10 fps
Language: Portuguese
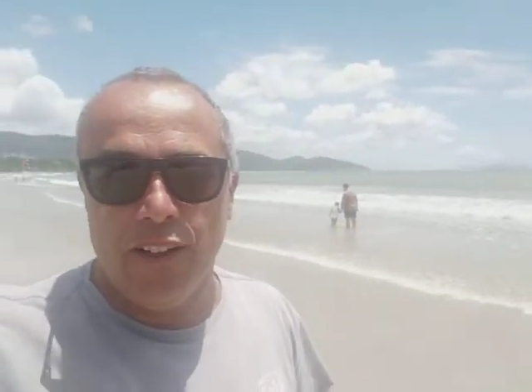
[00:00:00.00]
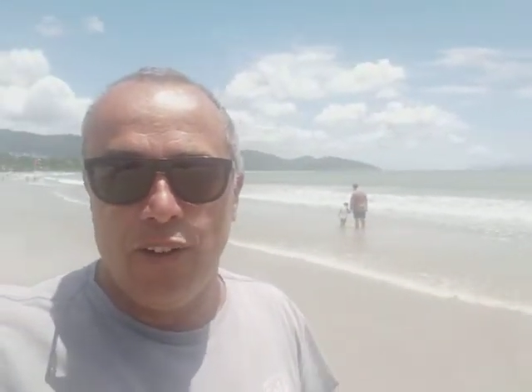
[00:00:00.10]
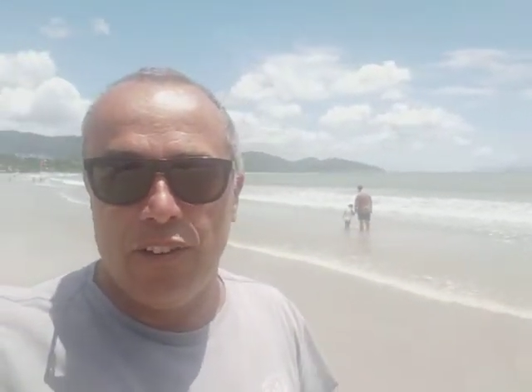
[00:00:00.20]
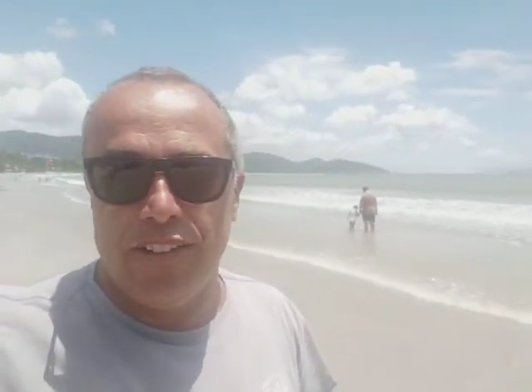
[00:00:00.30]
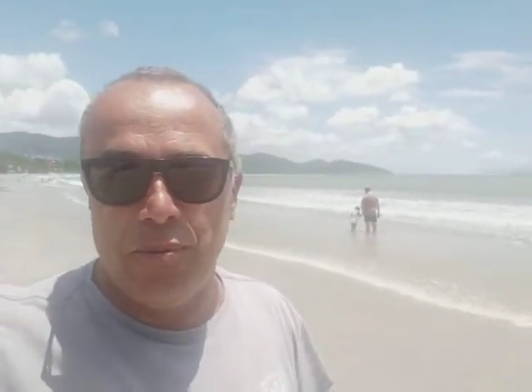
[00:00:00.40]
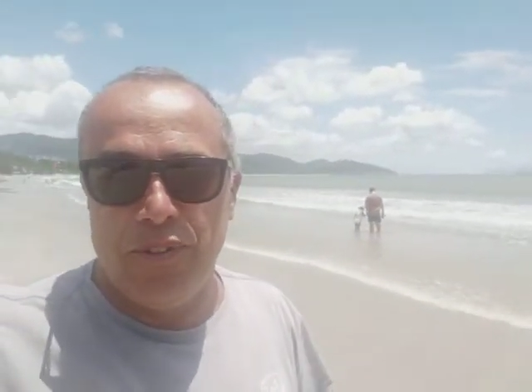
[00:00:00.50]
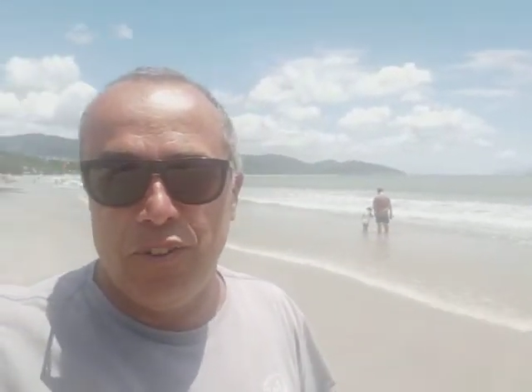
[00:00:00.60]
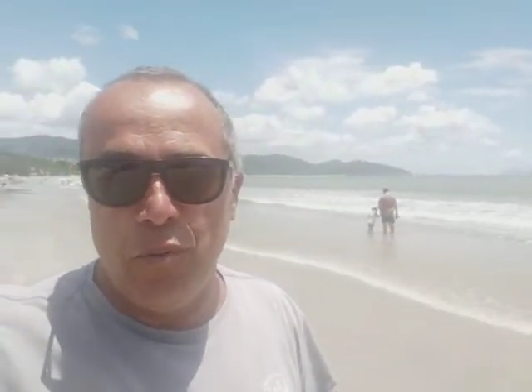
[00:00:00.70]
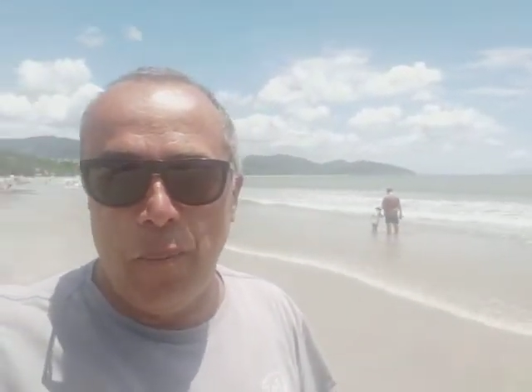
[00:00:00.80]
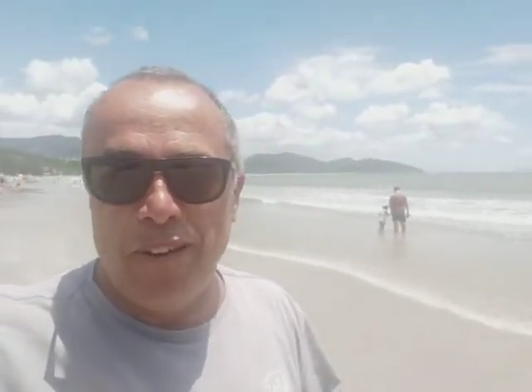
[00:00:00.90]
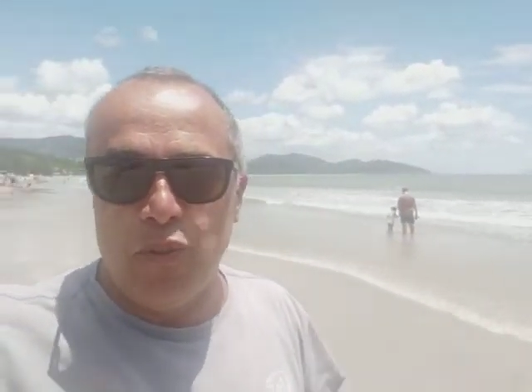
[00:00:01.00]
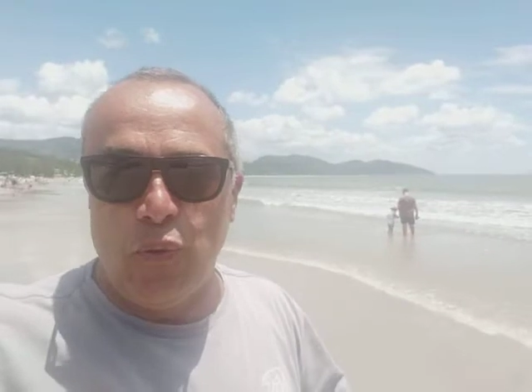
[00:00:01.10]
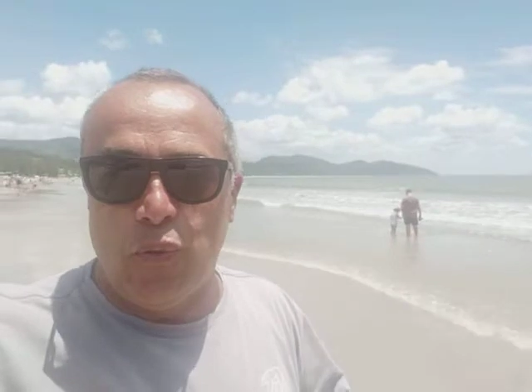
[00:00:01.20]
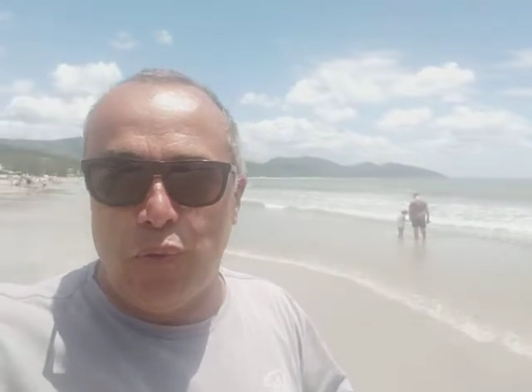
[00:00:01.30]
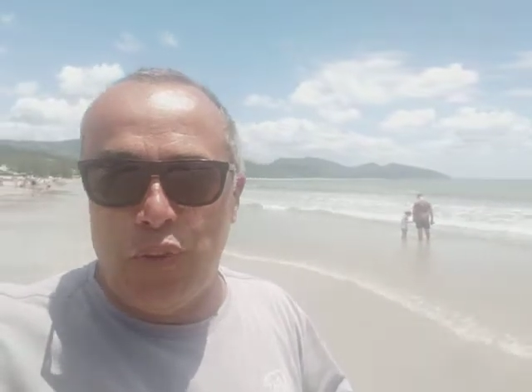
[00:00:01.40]
Nós temos nesse momento
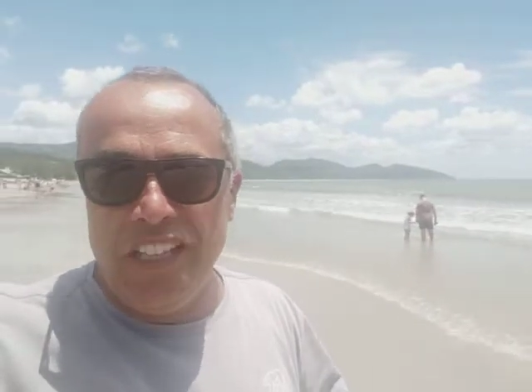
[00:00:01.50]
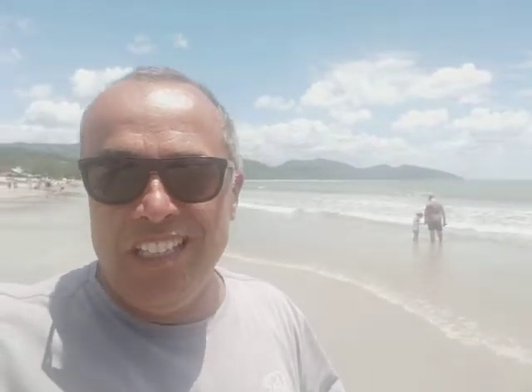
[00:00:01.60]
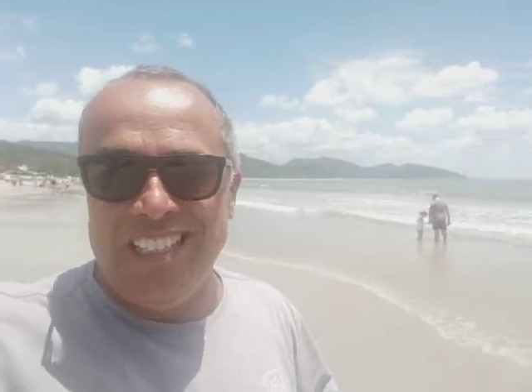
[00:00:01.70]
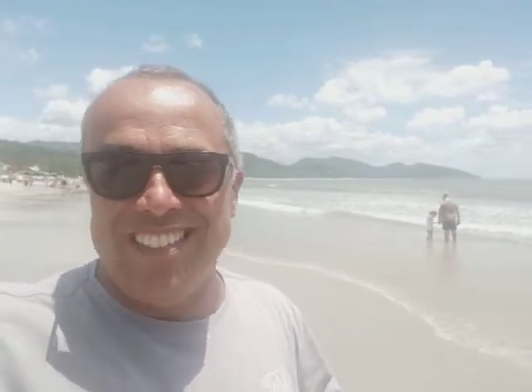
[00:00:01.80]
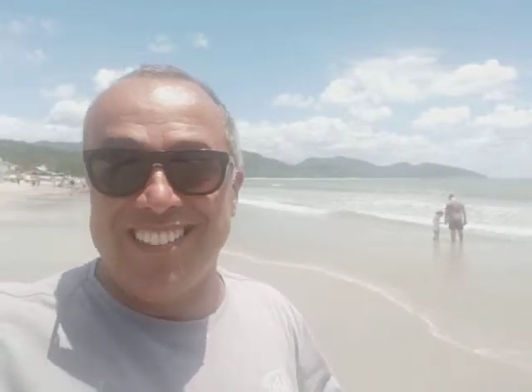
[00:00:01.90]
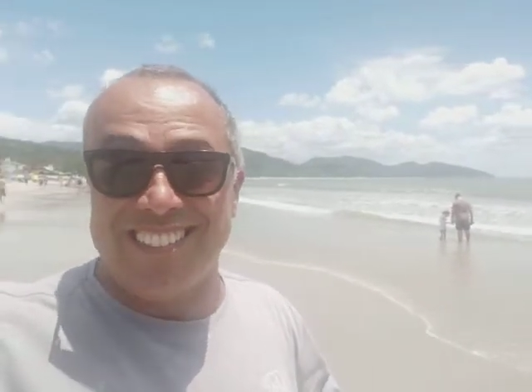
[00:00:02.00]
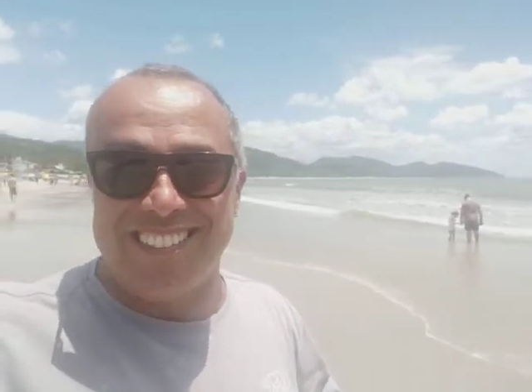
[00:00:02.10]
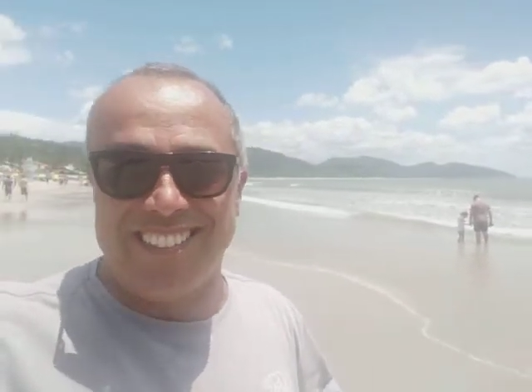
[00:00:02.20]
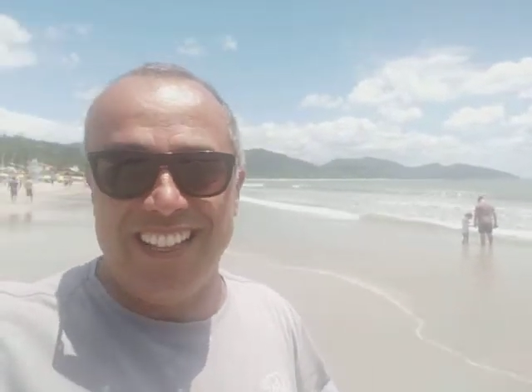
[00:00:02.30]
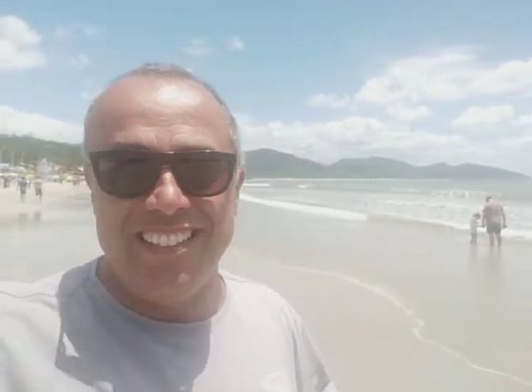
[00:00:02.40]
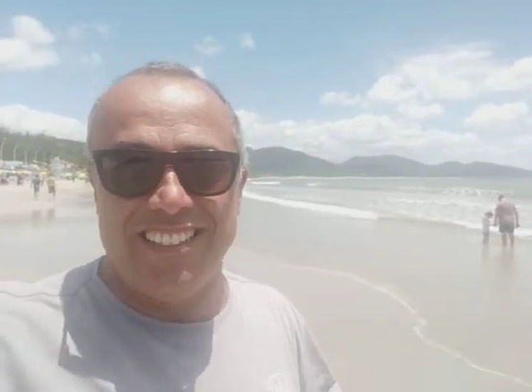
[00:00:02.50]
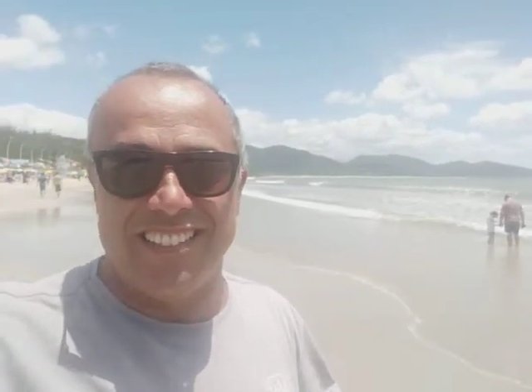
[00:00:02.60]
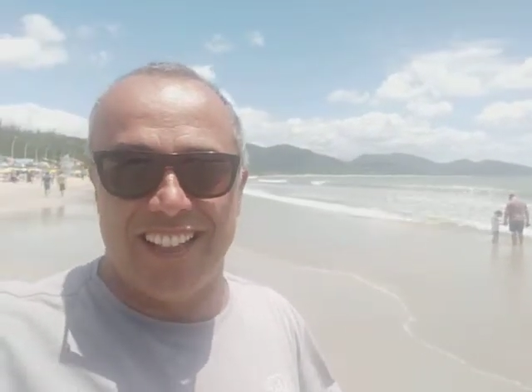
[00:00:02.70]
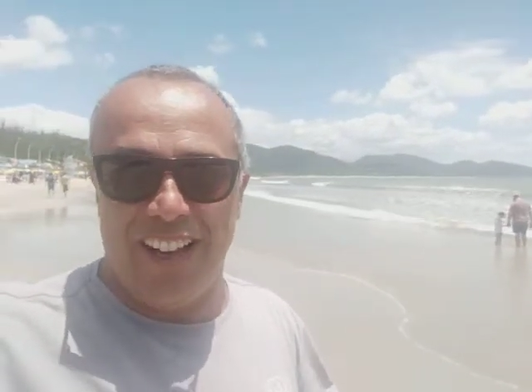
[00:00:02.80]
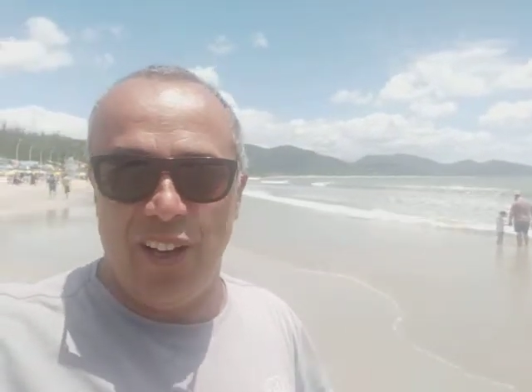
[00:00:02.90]
26
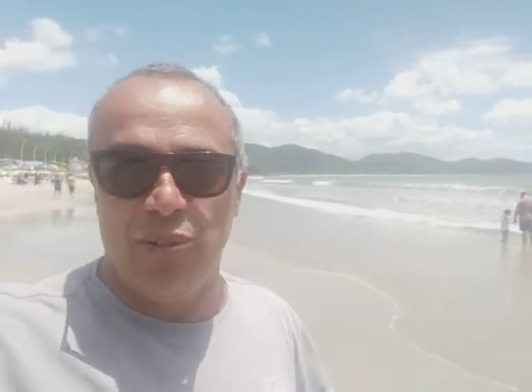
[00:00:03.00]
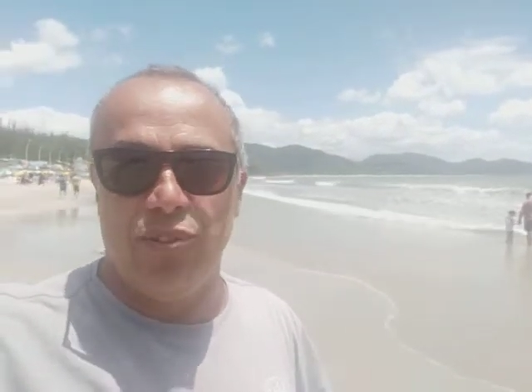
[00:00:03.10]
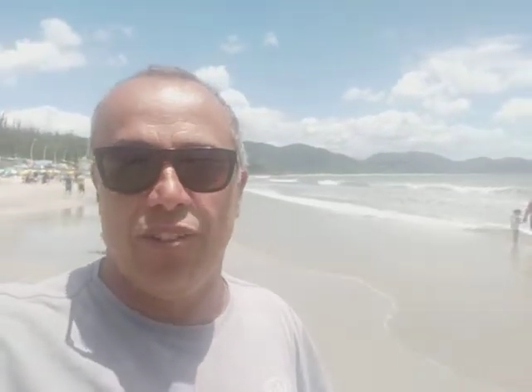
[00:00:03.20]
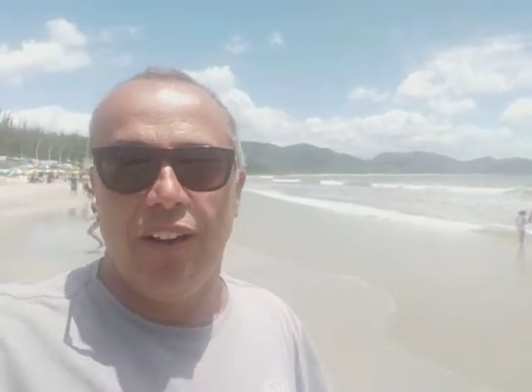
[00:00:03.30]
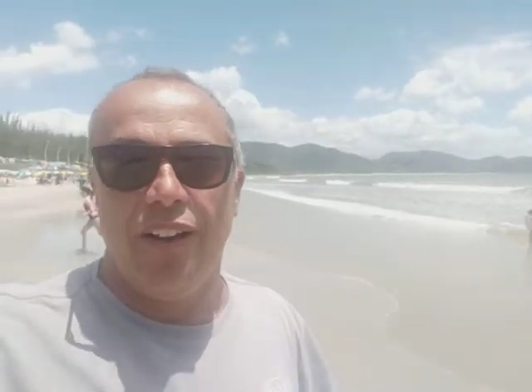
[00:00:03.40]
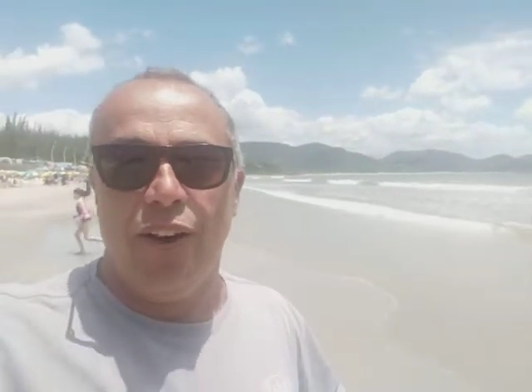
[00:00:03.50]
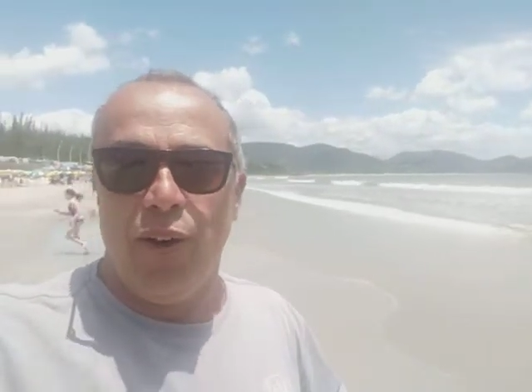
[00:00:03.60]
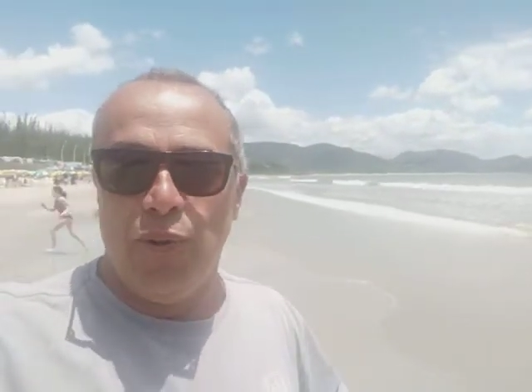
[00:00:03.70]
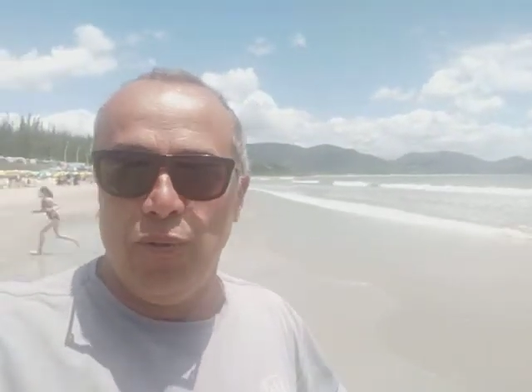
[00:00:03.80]
graus, um